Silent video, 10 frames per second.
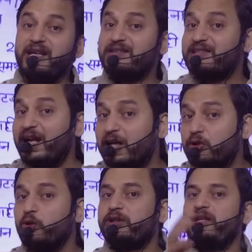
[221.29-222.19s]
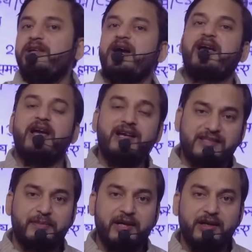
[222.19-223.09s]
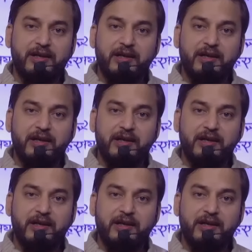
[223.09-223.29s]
तीन साल का छूट दे दिया गया एज में